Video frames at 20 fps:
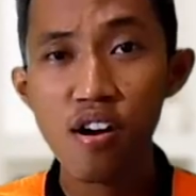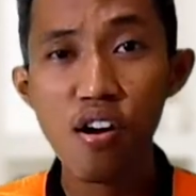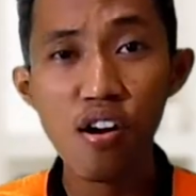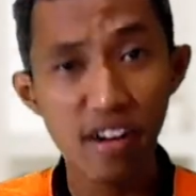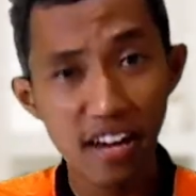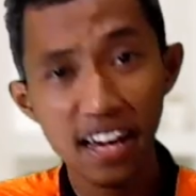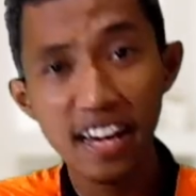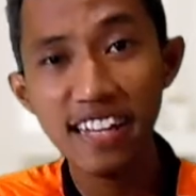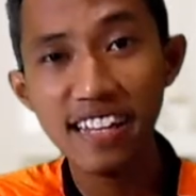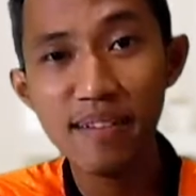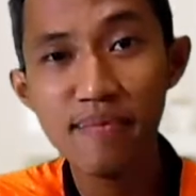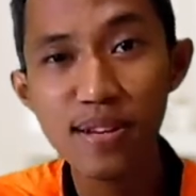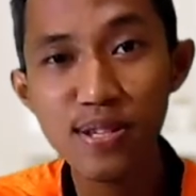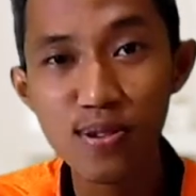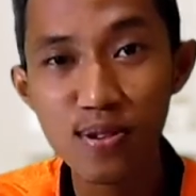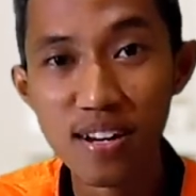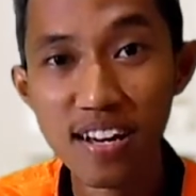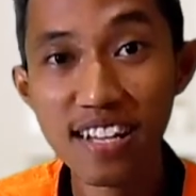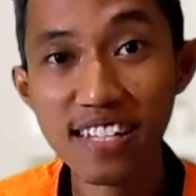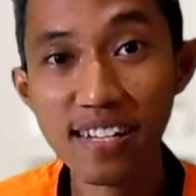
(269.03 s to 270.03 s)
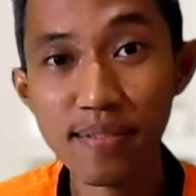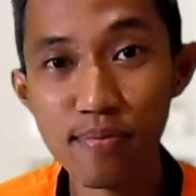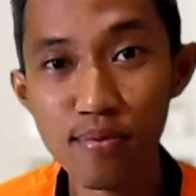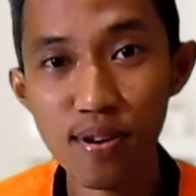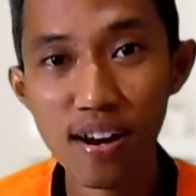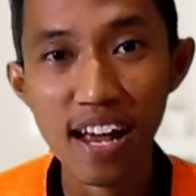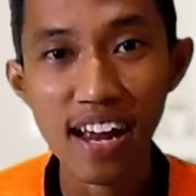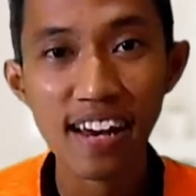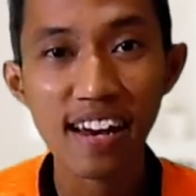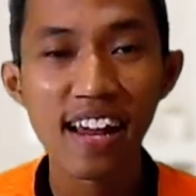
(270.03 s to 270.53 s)
Oke, kita masuk ke
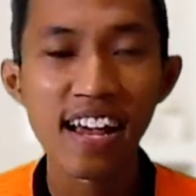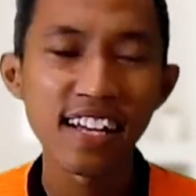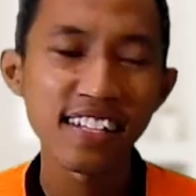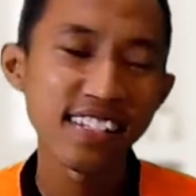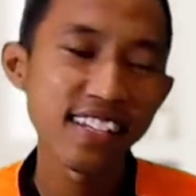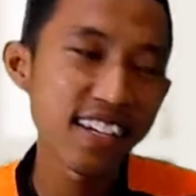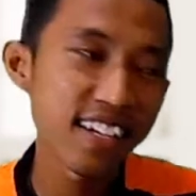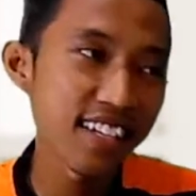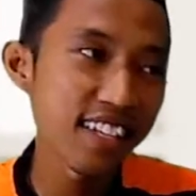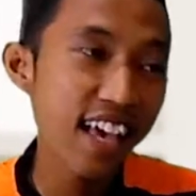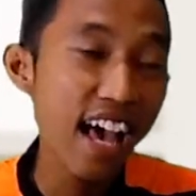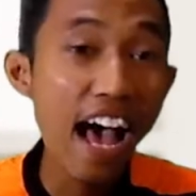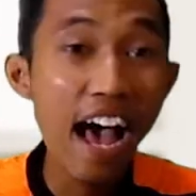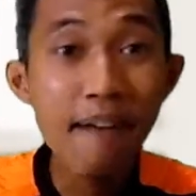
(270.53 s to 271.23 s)
kesimpulan. Jadi,